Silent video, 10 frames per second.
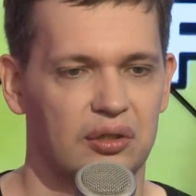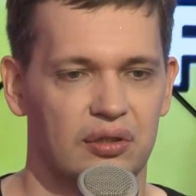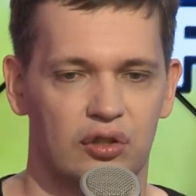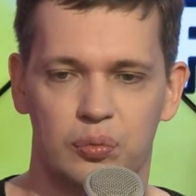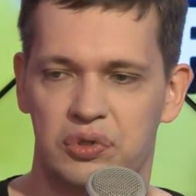
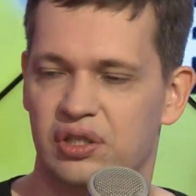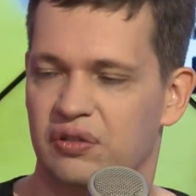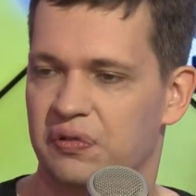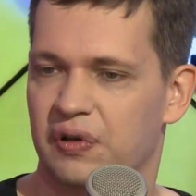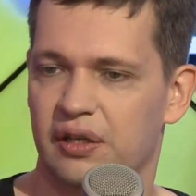я думаю,
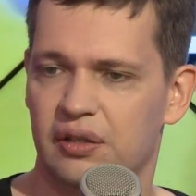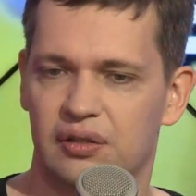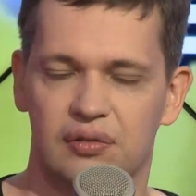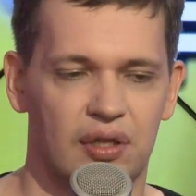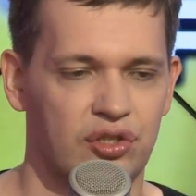«Зенит» фаворит.
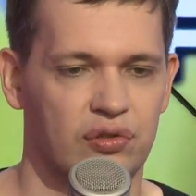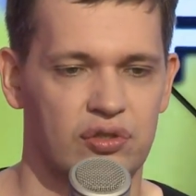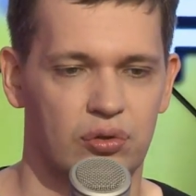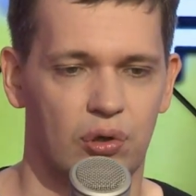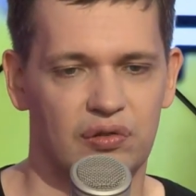Начал
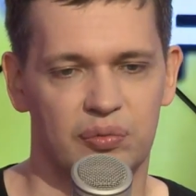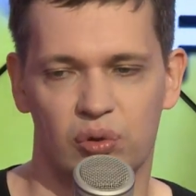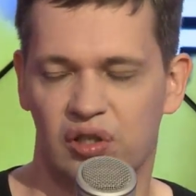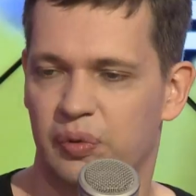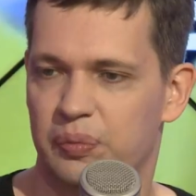здорово,
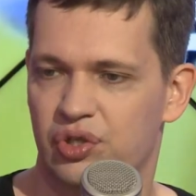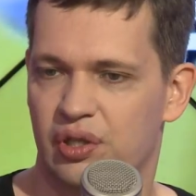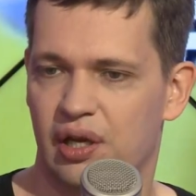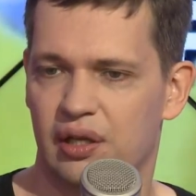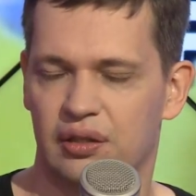только
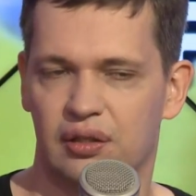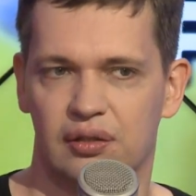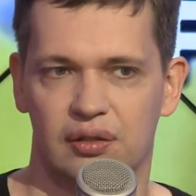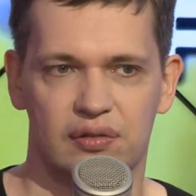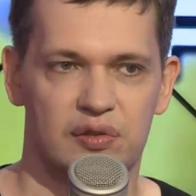побеждает.
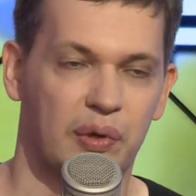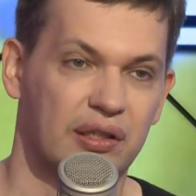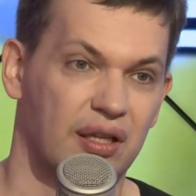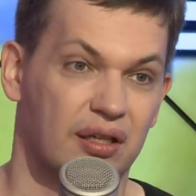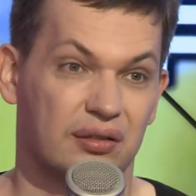Э,
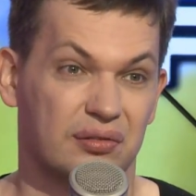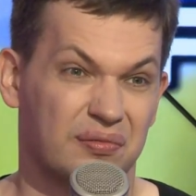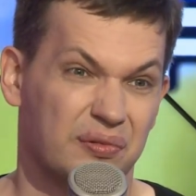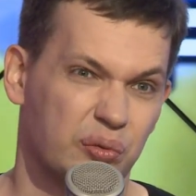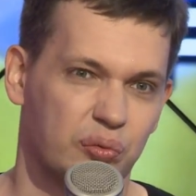«Спартак»,
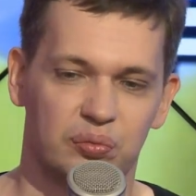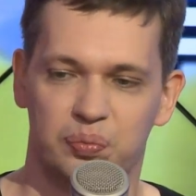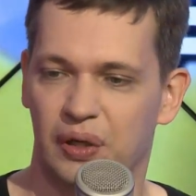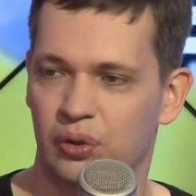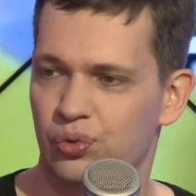ну,
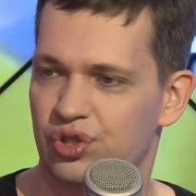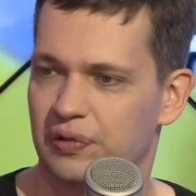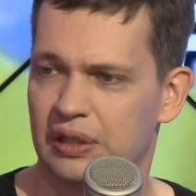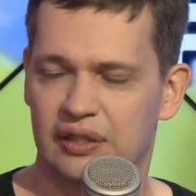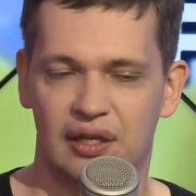похуже
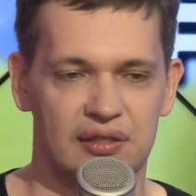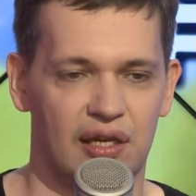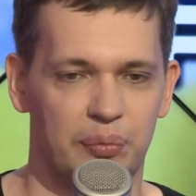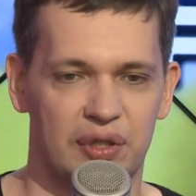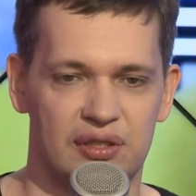выглядит,
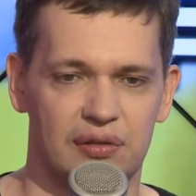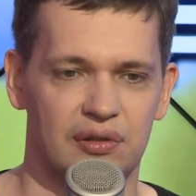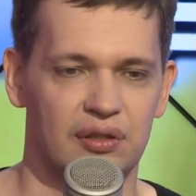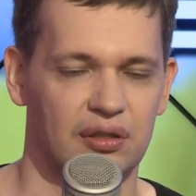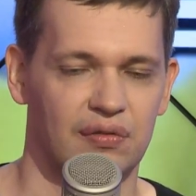хотя
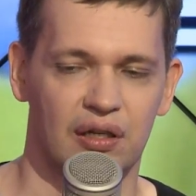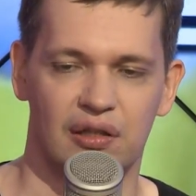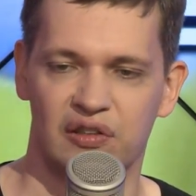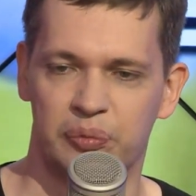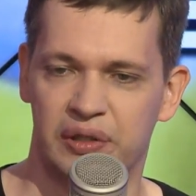объективно это два
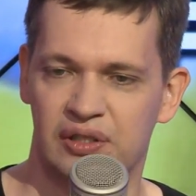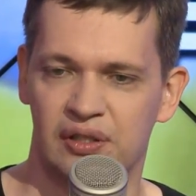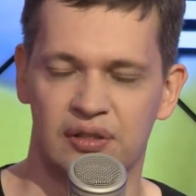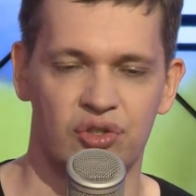главных претендента